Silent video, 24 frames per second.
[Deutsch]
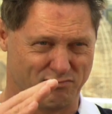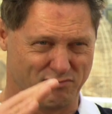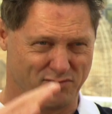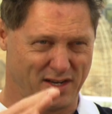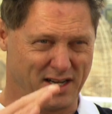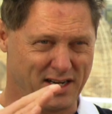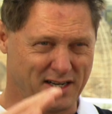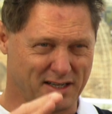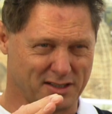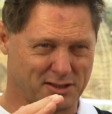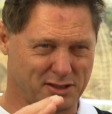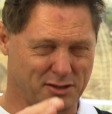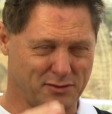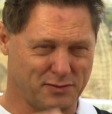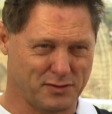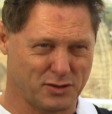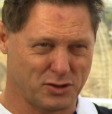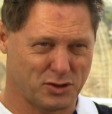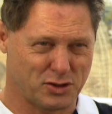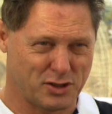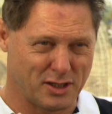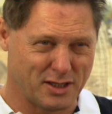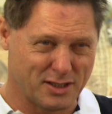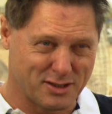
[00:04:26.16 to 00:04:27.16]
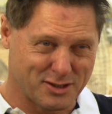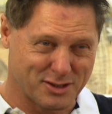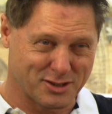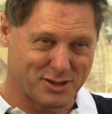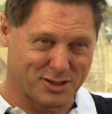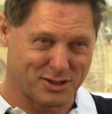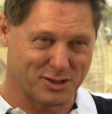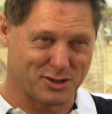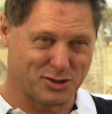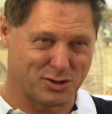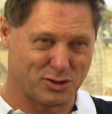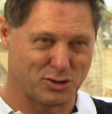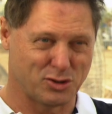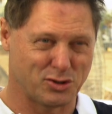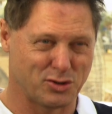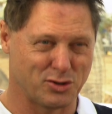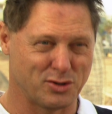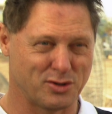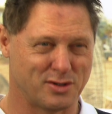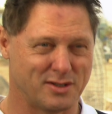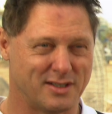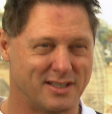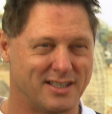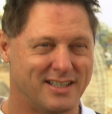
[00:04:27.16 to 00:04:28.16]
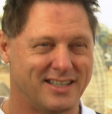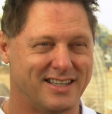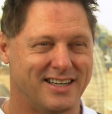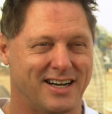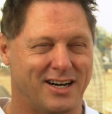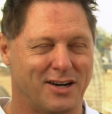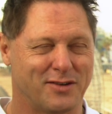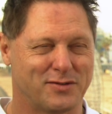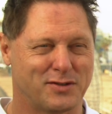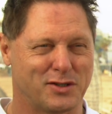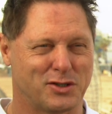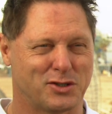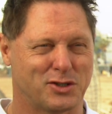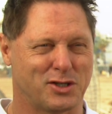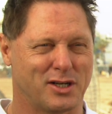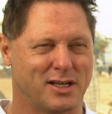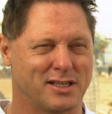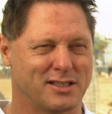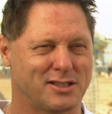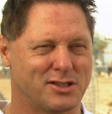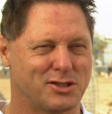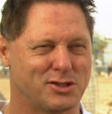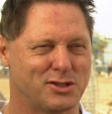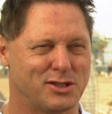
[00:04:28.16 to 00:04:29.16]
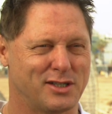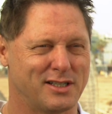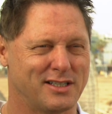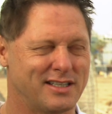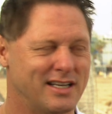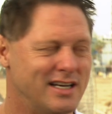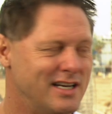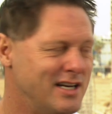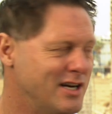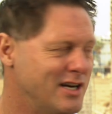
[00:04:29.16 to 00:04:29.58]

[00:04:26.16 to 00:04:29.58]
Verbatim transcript: negativ gestellt, dass der richtig schön auf der Straße steht.